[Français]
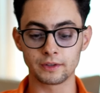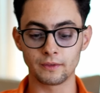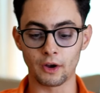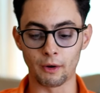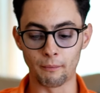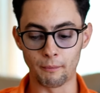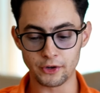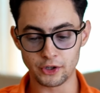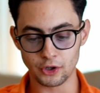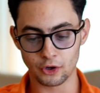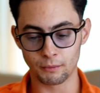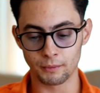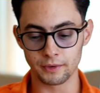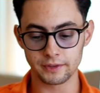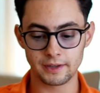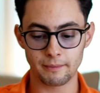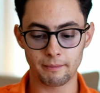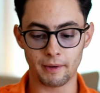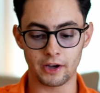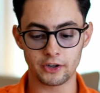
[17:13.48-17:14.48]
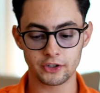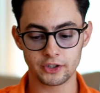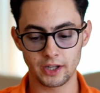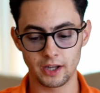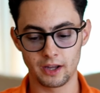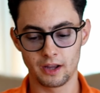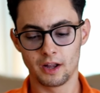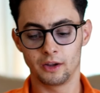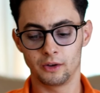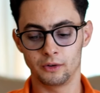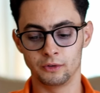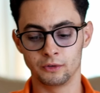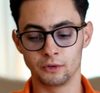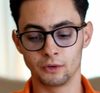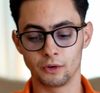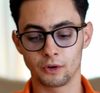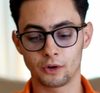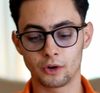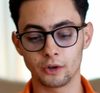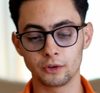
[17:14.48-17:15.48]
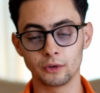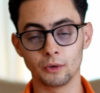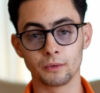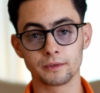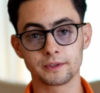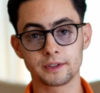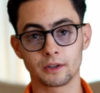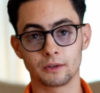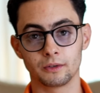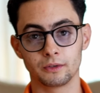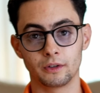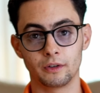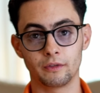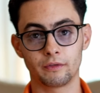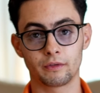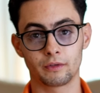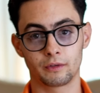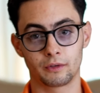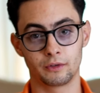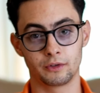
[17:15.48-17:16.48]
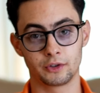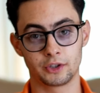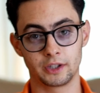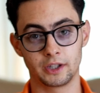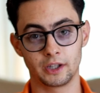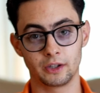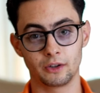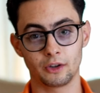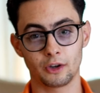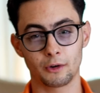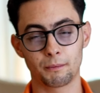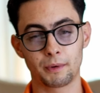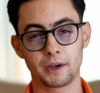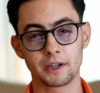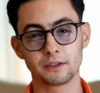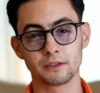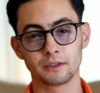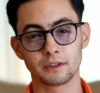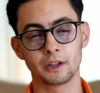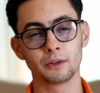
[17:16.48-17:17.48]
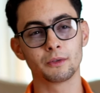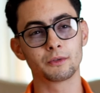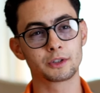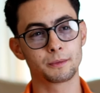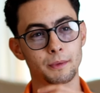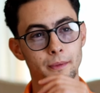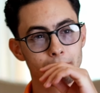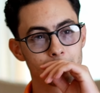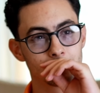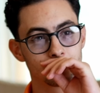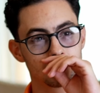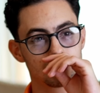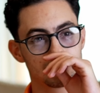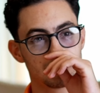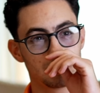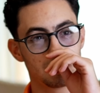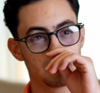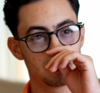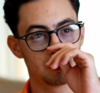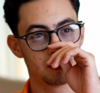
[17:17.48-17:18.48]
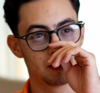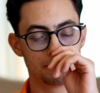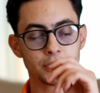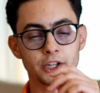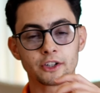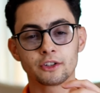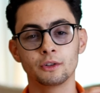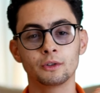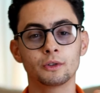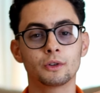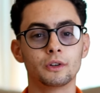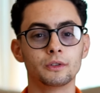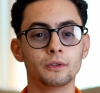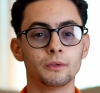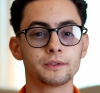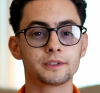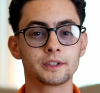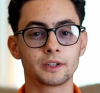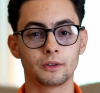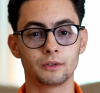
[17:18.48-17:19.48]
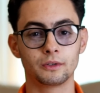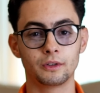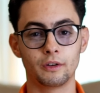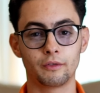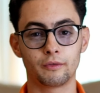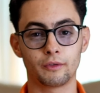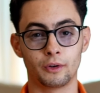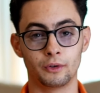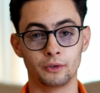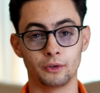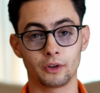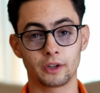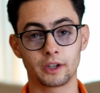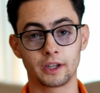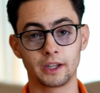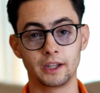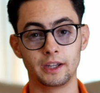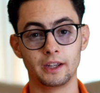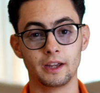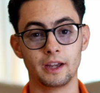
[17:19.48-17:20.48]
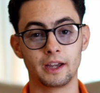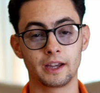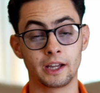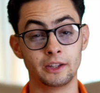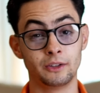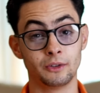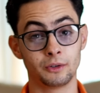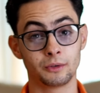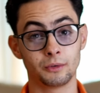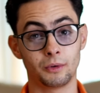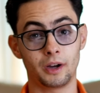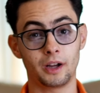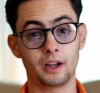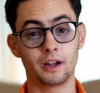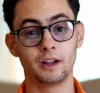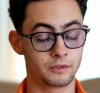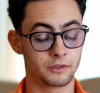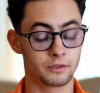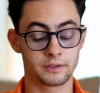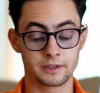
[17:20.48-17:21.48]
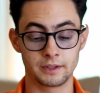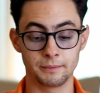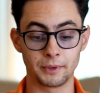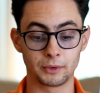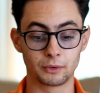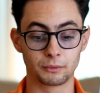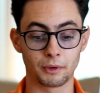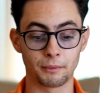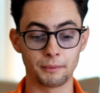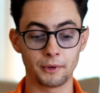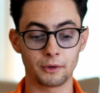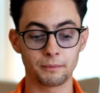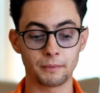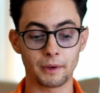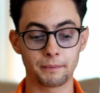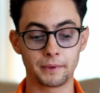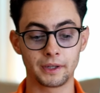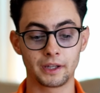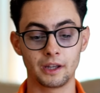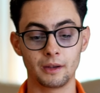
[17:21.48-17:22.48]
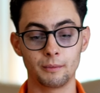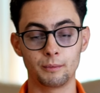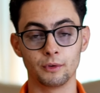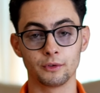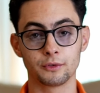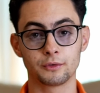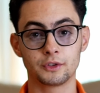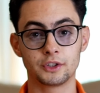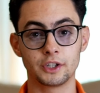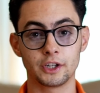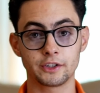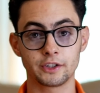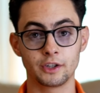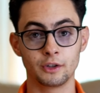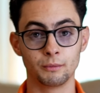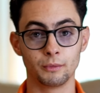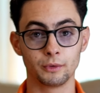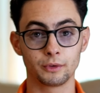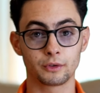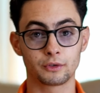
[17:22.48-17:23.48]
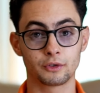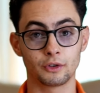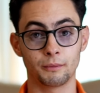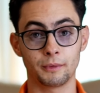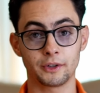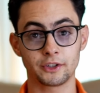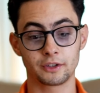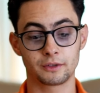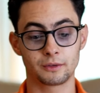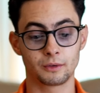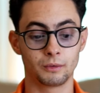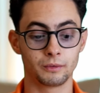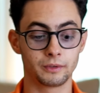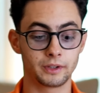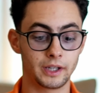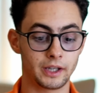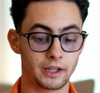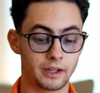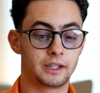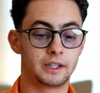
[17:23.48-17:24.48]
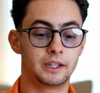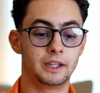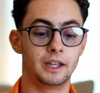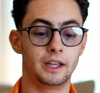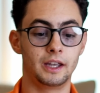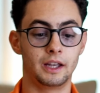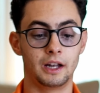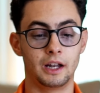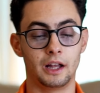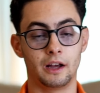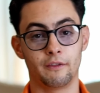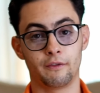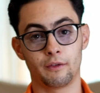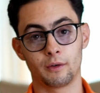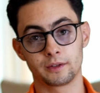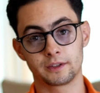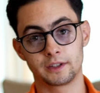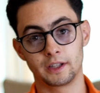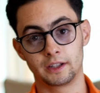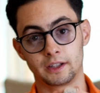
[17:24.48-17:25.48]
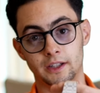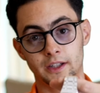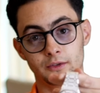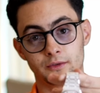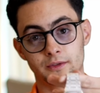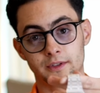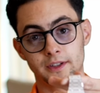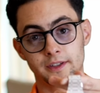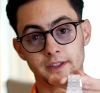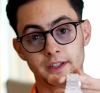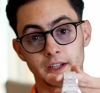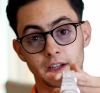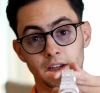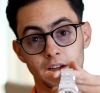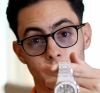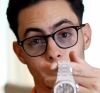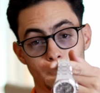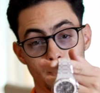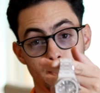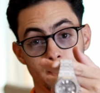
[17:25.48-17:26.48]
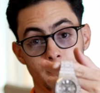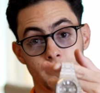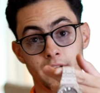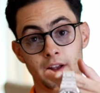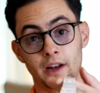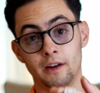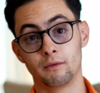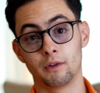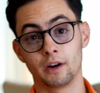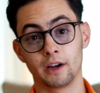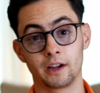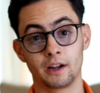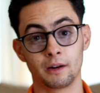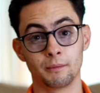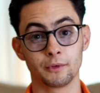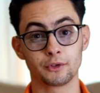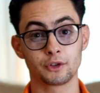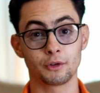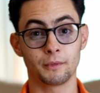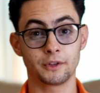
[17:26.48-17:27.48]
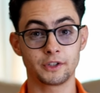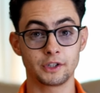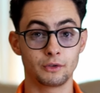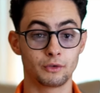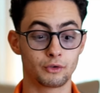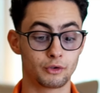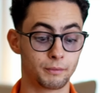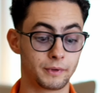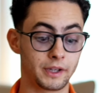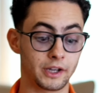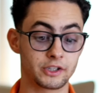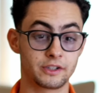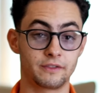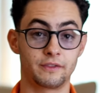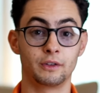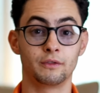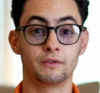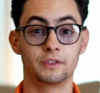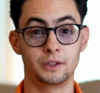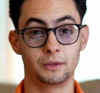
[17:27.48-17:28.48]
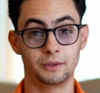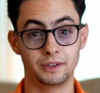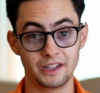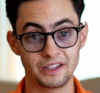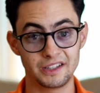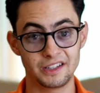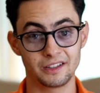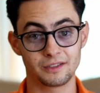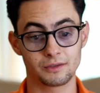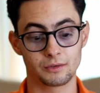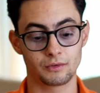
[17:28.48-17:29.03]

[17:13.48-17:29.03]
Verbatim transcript: savoir que moi j'ai commencé par acheter une code 1159 que j'ai d'ailleurs présenté... Ah non, j'ai pas présenté celle-là, mais j'ai acheté une code 1159 en or gris, cadran noir. C'est ma toute première Audemars Piguet. Puis ensuite j'ai acheté une montre sur le marché secondaire qui est la Frosted qui est juste ici, que vous pouvez aller voir également sur ma chaîne YouTube car j'ai fait une vidéo dédiée à ce